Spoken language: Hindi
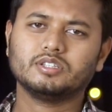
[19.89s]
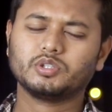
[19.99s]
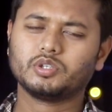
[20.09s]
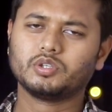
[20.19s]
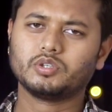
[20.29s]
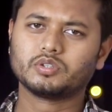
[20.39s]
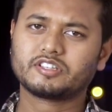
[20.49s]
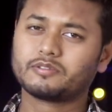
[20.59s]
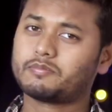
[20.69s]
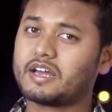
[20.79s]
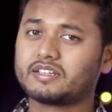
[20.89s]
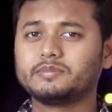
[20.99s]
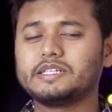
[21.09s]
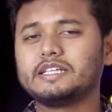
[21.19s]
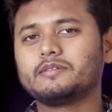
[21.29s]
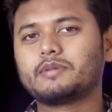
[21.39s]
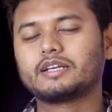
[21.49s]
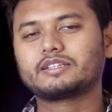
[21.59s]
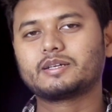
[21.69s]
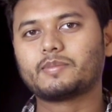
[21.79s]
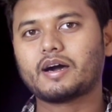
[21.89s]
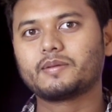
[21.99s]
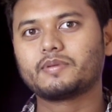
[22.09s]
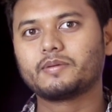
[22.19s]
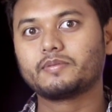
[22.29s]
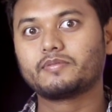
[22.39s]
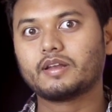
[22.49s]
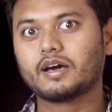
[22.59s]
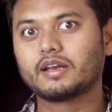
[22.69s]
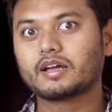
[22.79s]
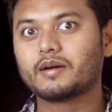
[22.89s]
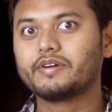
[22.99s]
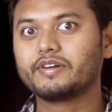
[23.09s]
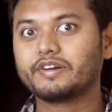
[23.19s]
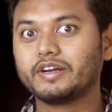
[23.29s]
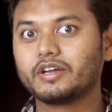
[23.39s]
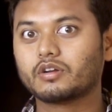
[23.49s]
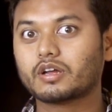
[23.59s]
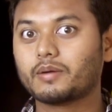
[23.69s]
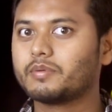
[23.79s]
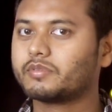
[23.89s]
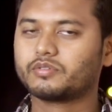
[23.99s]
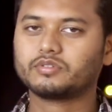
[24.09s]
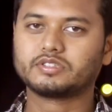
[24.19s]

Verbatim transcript: जो सिर्फ भारत में ही नहीं भारत के बाहर भी अभी फिलहाल काफ़ी ट्रेंडिंग और काफ़ी मशहूर